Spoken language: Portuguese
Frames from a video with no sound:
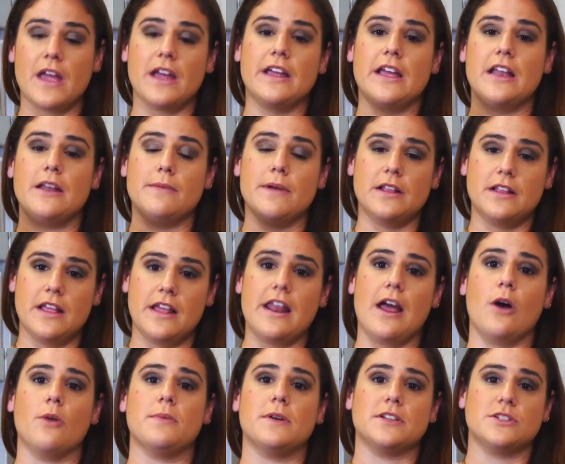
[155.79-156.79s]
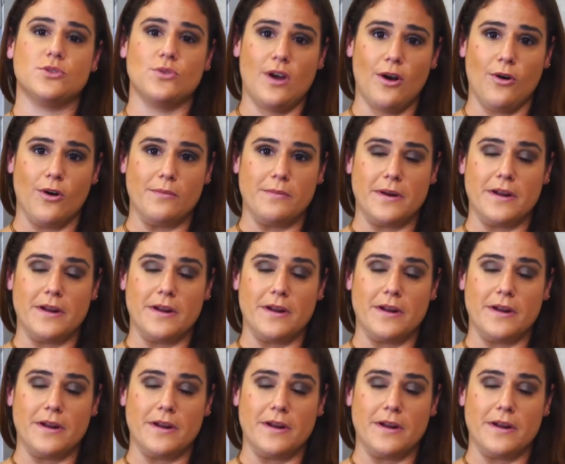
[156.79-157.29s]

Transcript: aquele material para sua